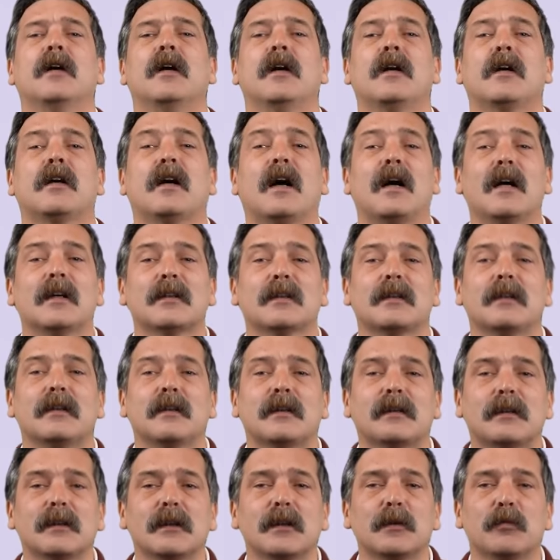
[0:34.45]

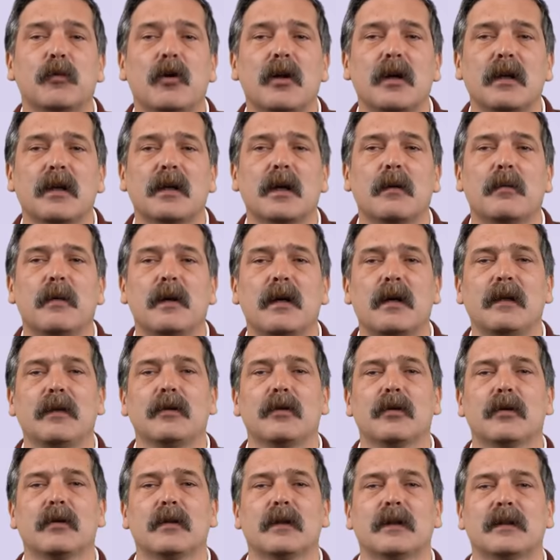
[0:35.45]
Karşılıksız bu halka bağlı
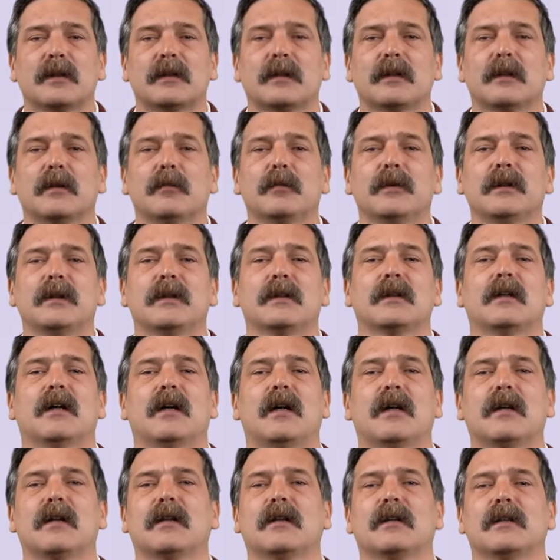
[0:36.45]
yoldaşlarımız,
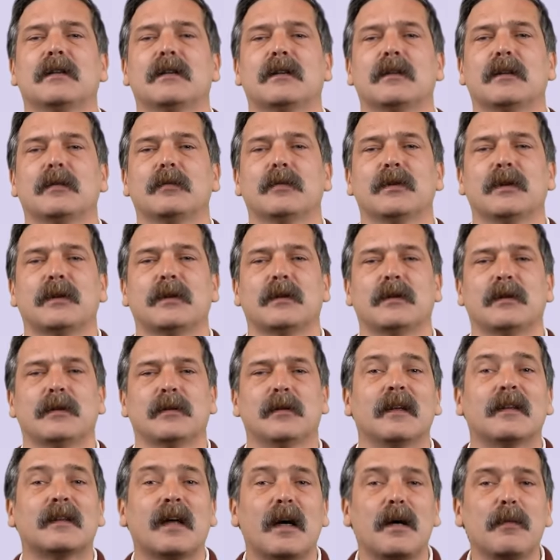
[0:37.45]
arkadaşlarımızdır.
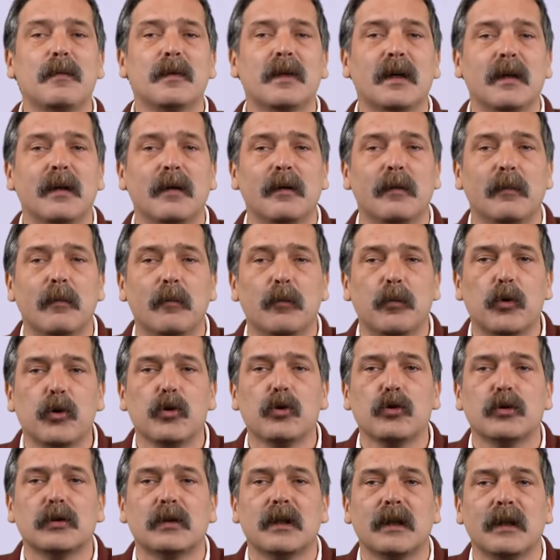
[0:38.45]
Tam da bu
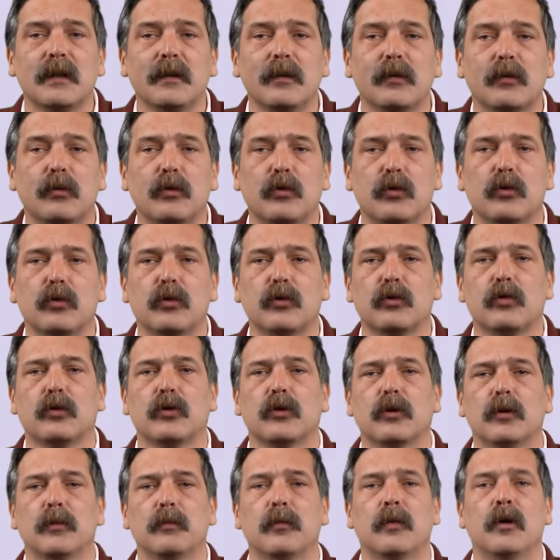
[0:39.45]
yüzden gurur
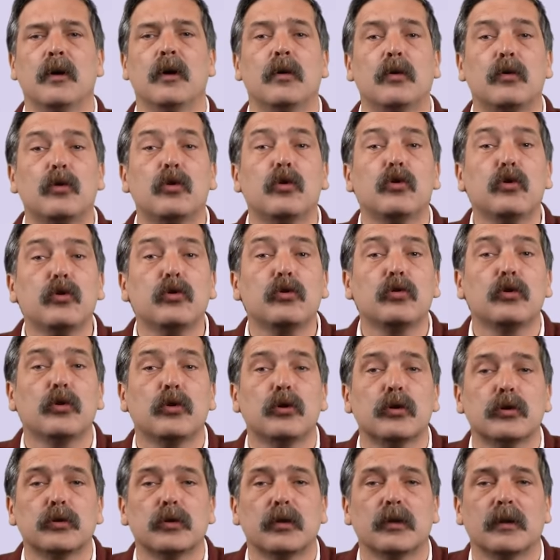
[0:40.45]
duyuyorum. Gurur
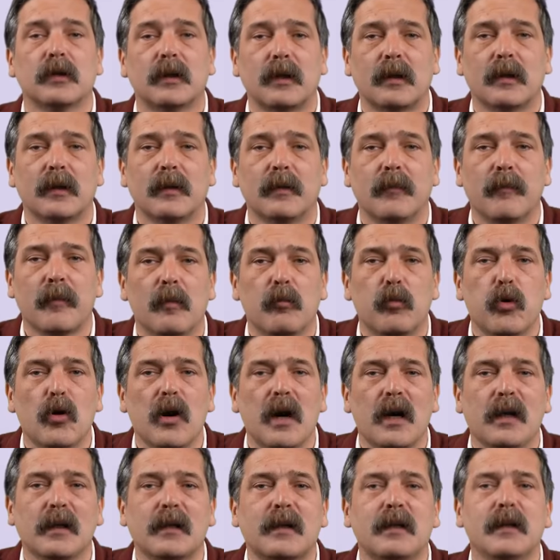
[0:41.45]
duyuyoruz onlarla. Bu
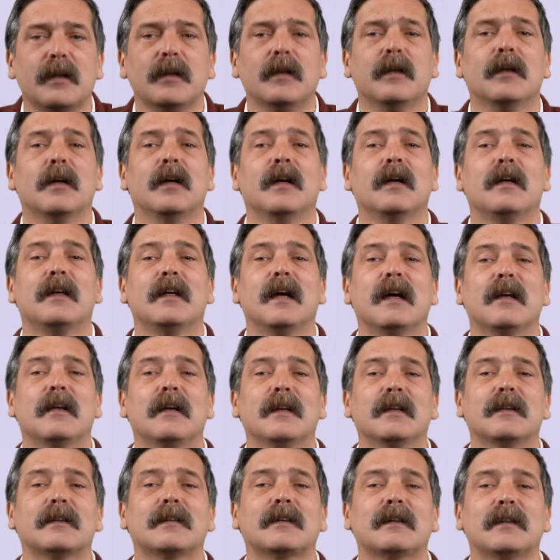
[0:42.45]
halkı
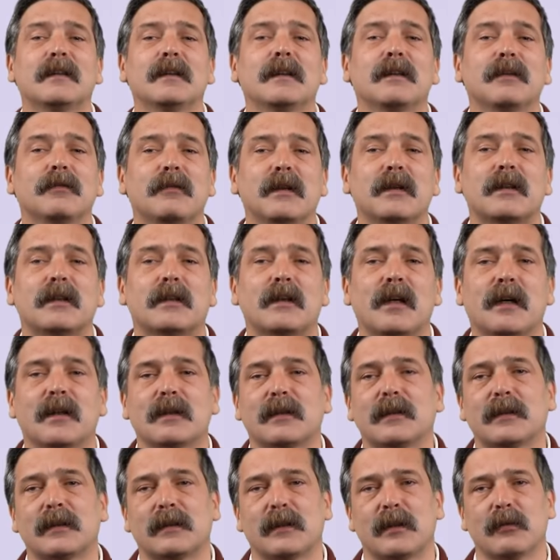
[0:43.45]
yalansız ve
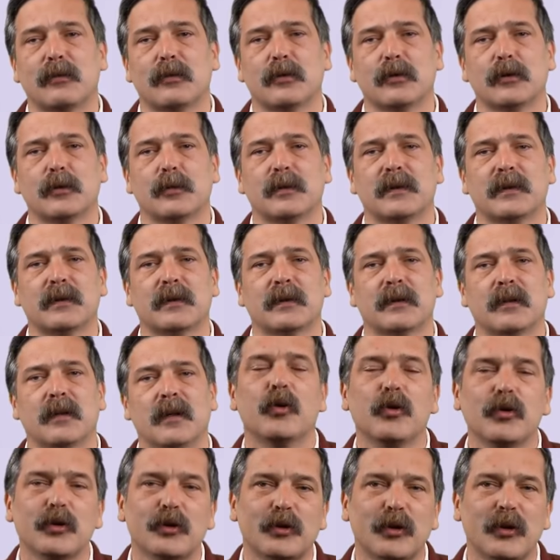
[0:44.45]
çıkarsız seviyoruz biz.
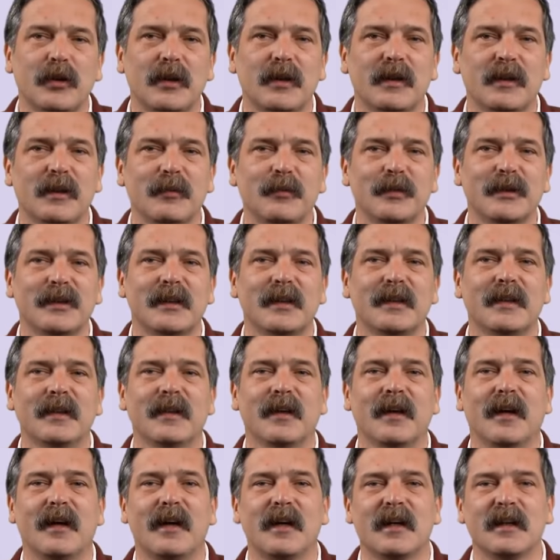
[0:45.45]
Bunu
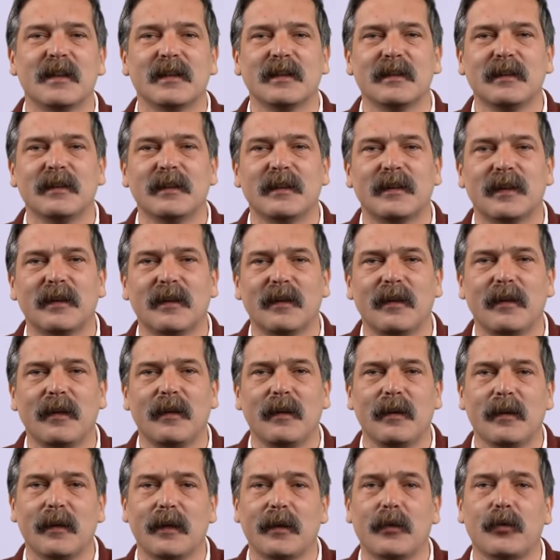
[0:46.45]
söylediğimizde ağzının
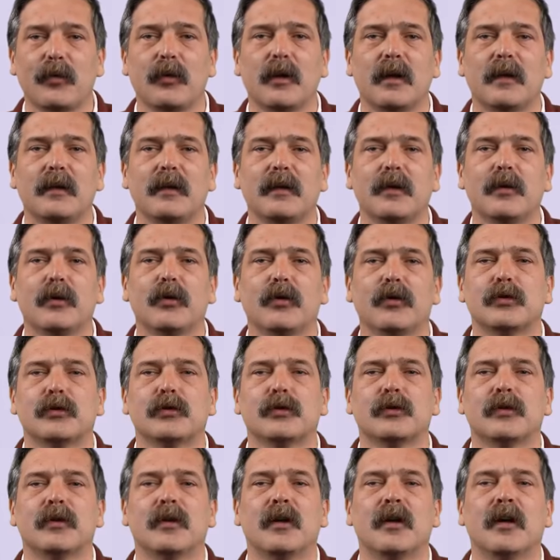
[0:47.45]
kenarıyla gülenler
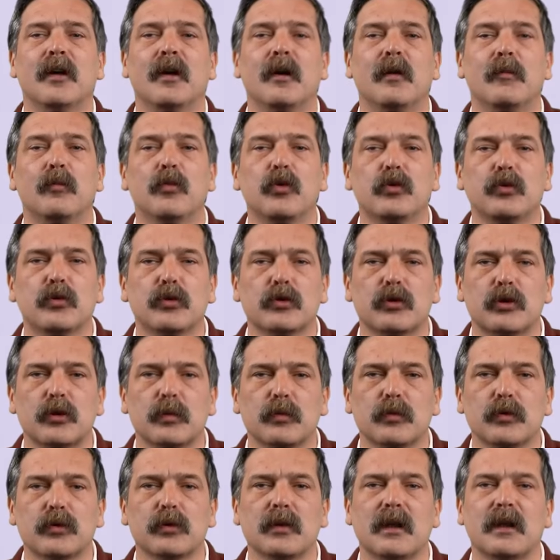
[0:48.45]
görüyoruz. Bu
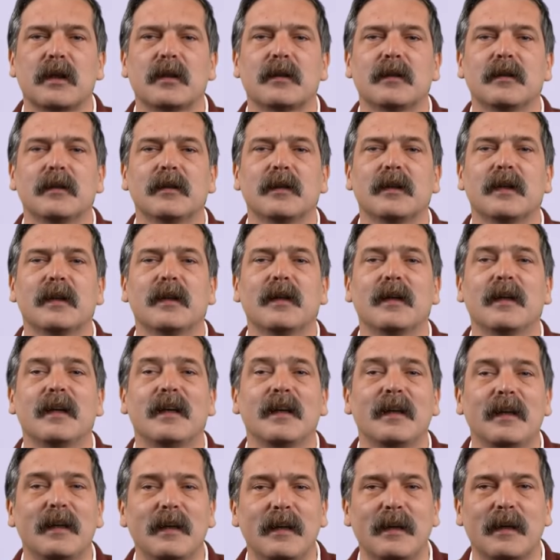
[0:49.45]
duruşumuzun altında
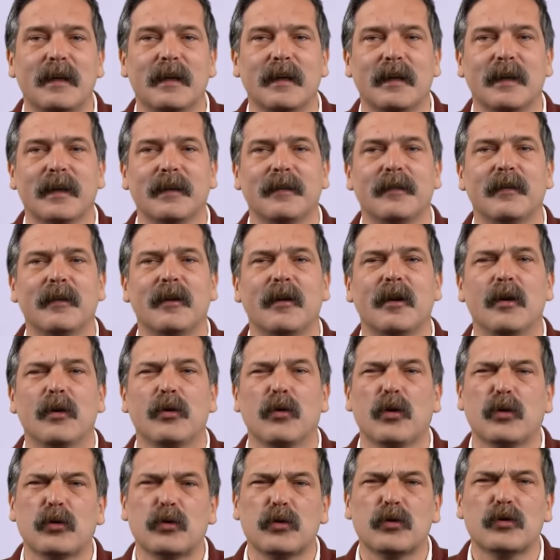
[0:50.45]
hinlik arayan,
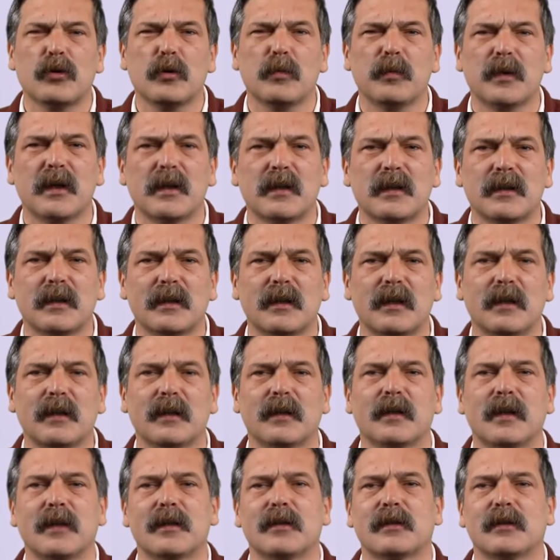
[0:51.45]
kötücül bakışlarla
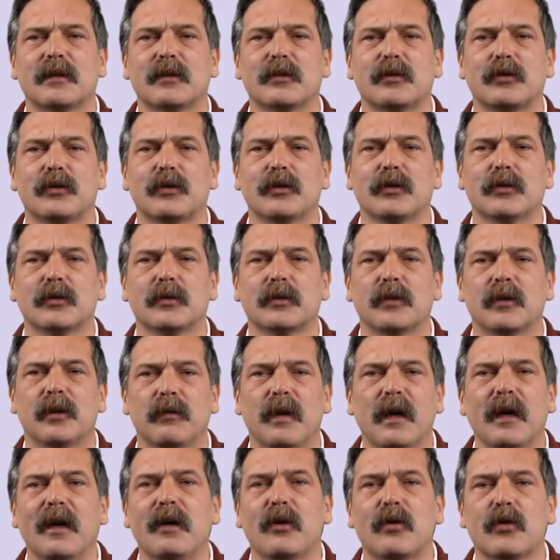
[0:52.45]
karşılaşıyoruz
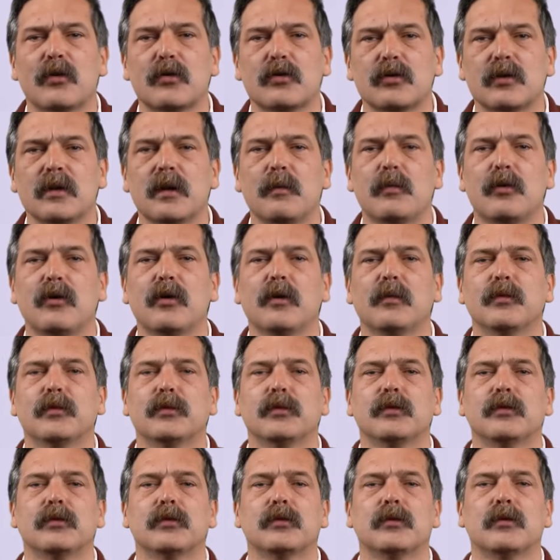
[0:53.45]
ve en kötüsü ne biliyor
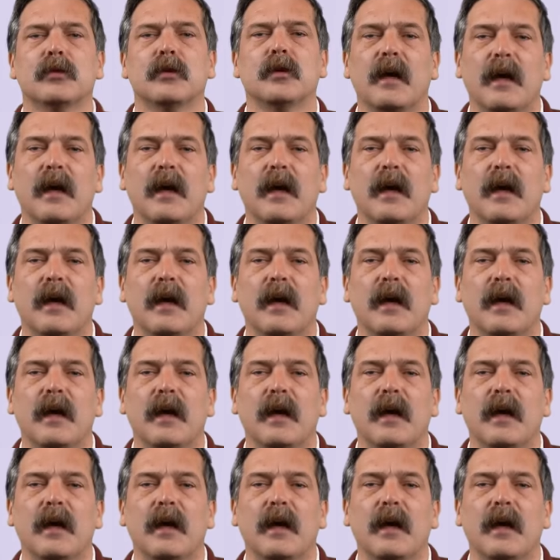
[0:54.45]
musunuz?